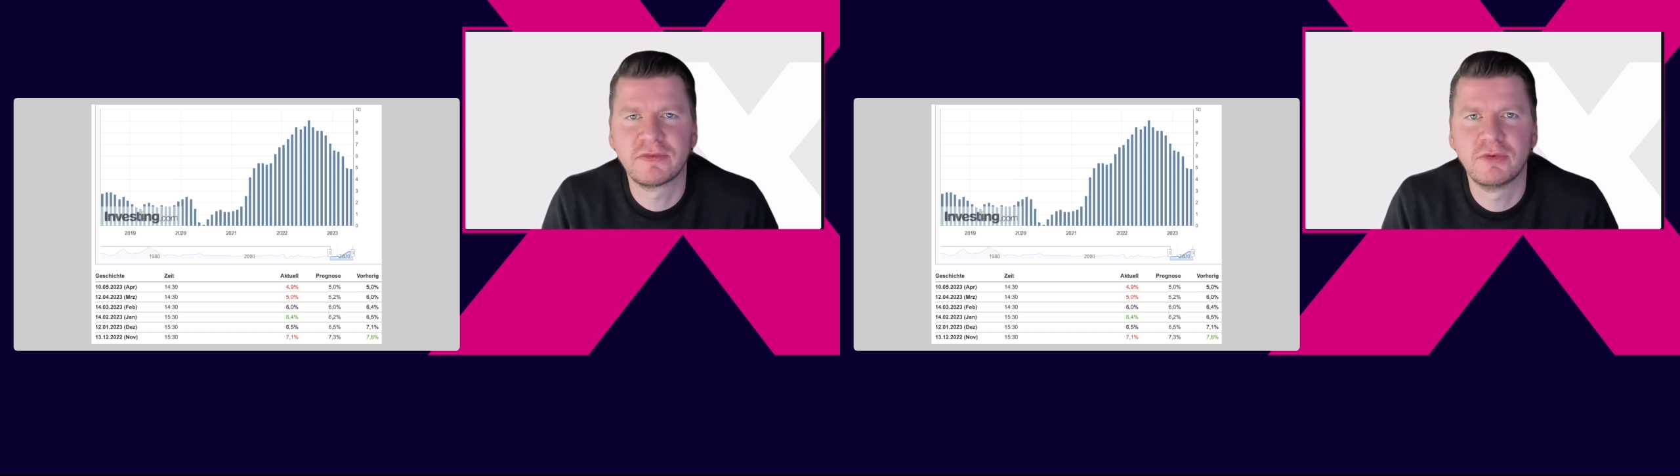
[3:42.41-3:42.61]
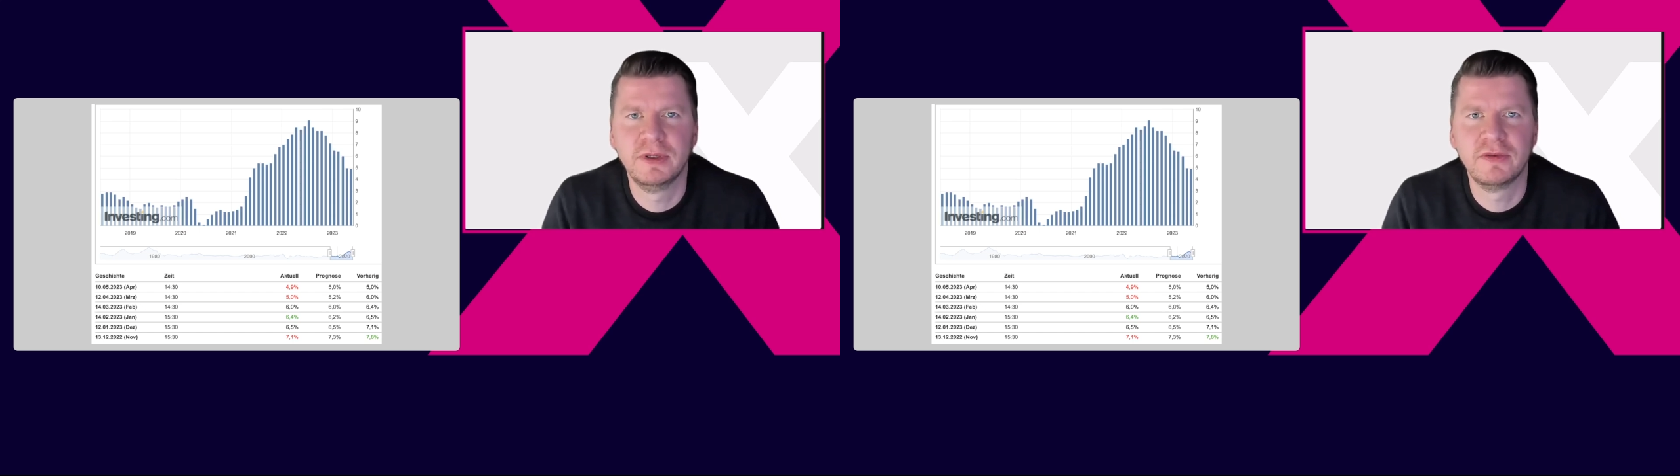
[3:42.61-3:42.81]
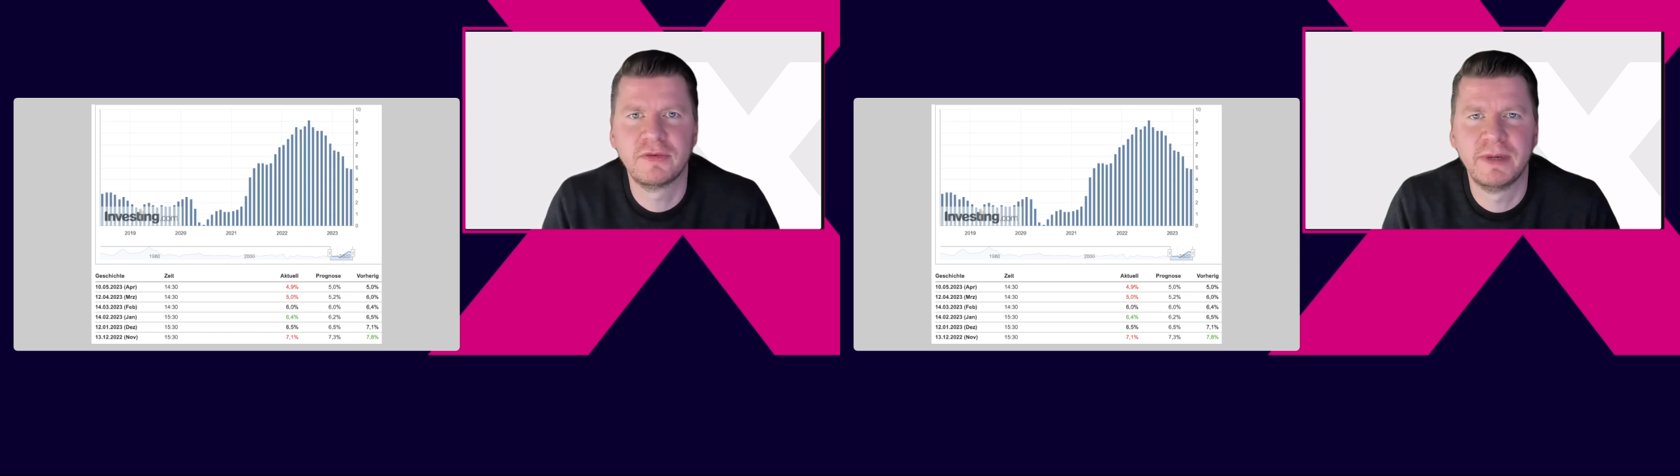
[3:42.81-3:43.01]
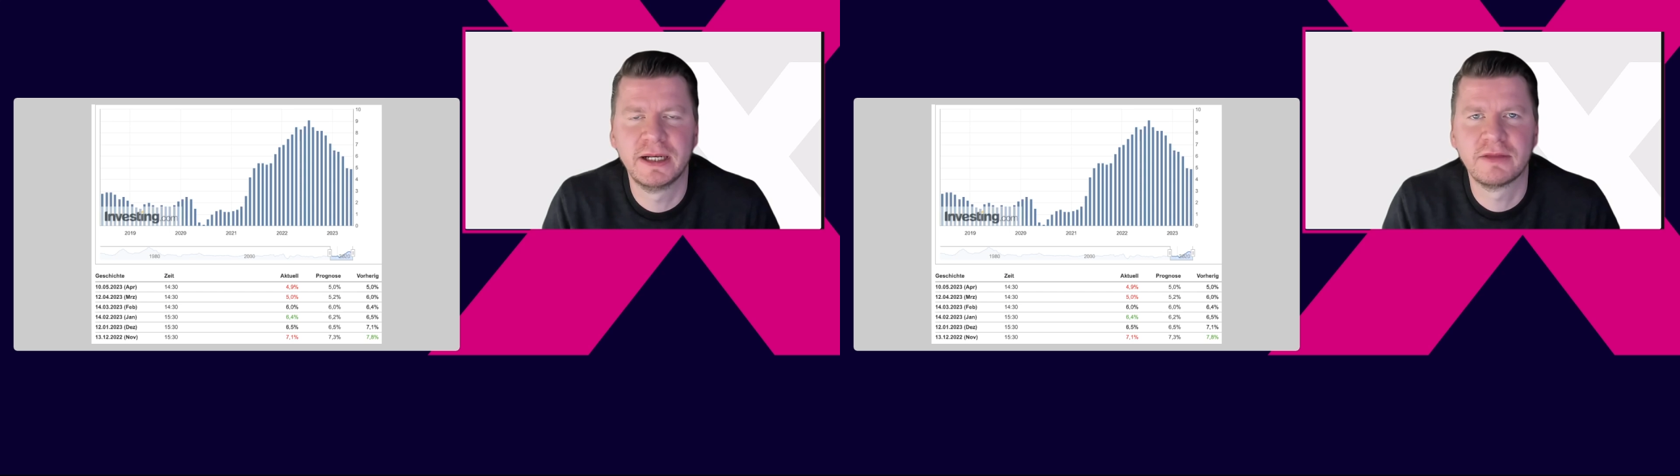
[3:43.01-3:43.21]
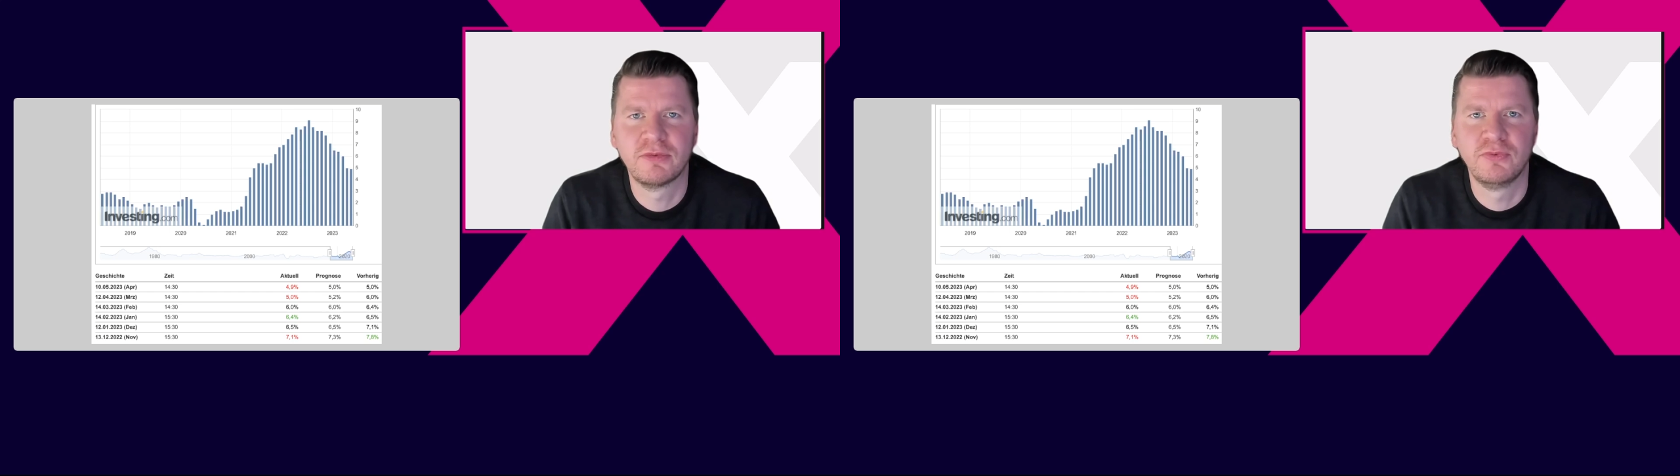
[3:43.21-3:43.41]
zumindest mal
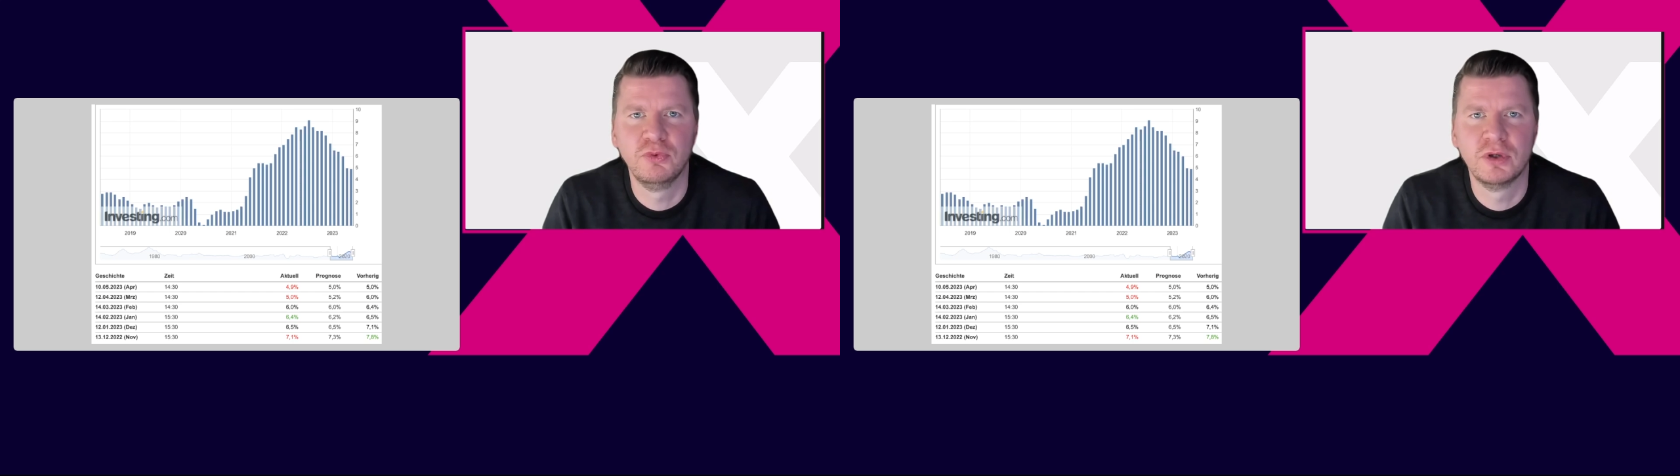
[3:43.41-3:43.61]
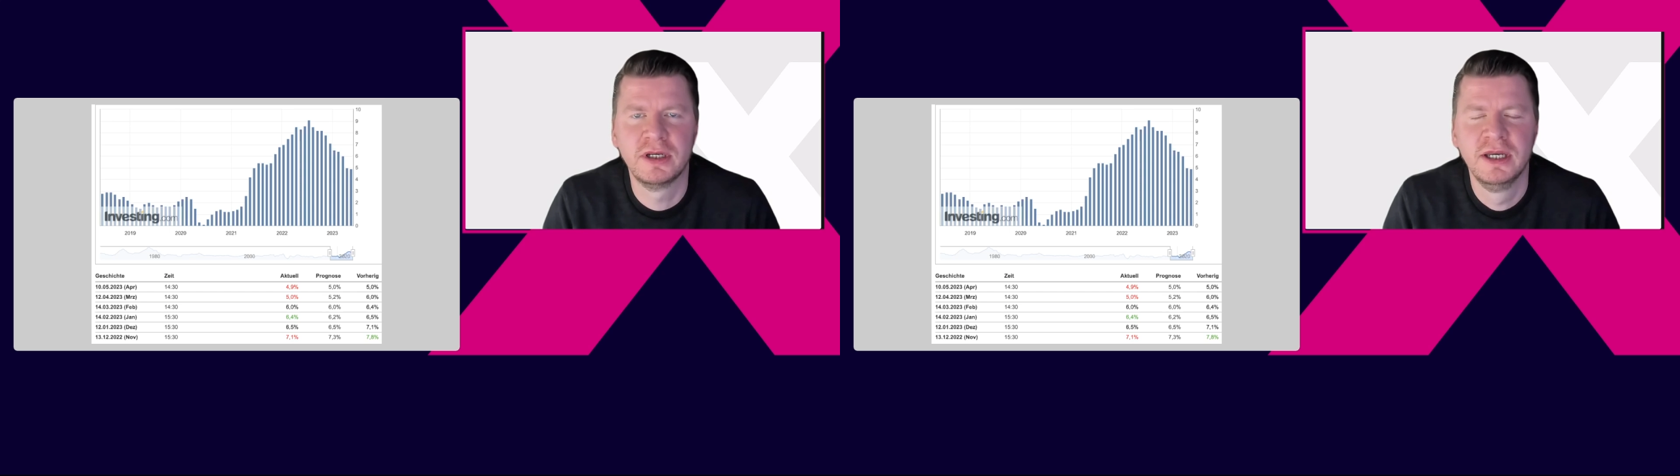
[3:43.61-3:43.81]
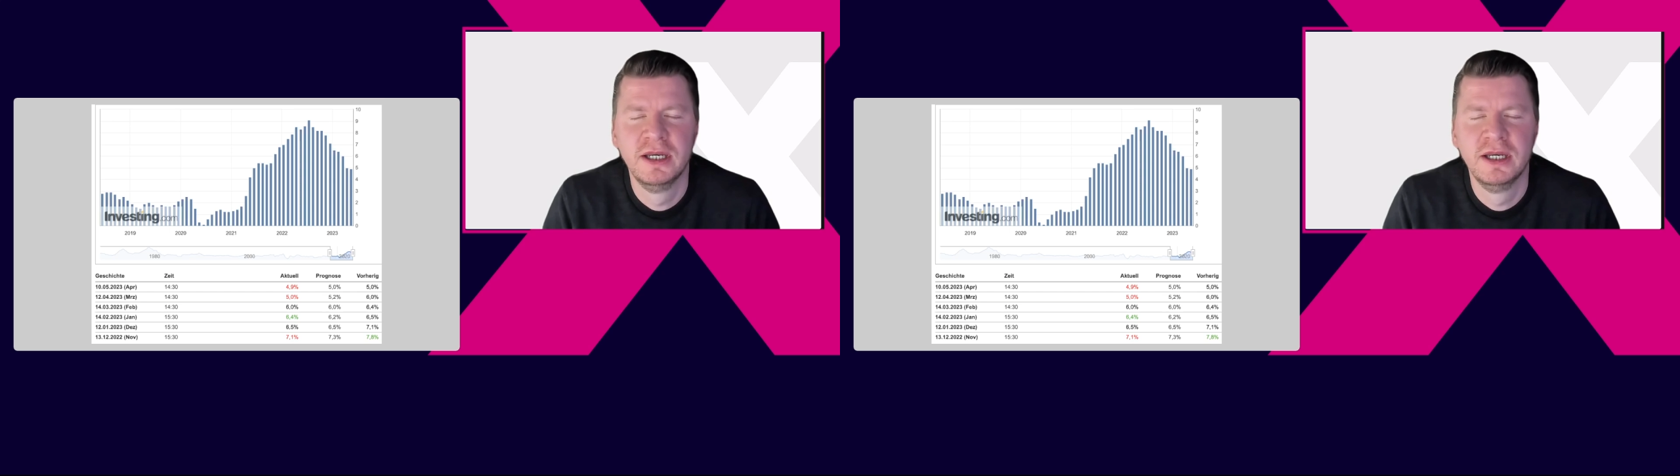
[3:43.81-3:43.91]
dazu führen,